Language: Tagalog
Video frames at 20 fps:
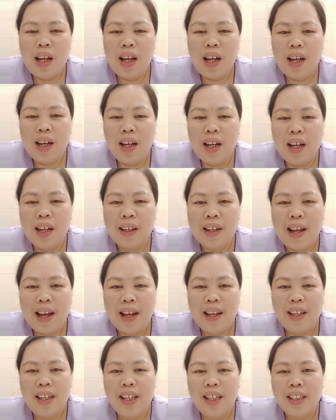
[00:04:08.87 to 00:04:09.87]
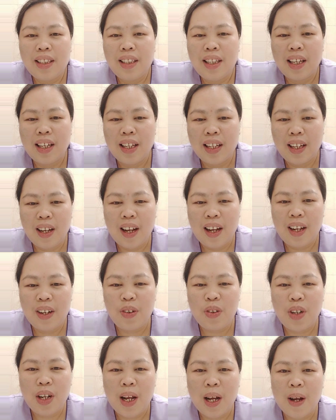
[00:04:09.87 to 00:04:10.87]
uh, kahit
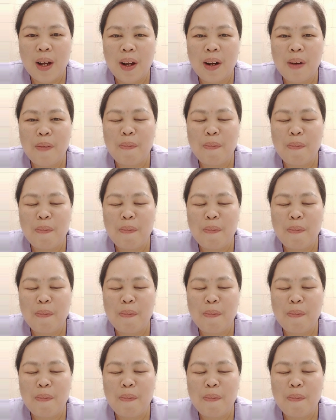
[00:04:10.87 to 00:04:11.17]
ano na,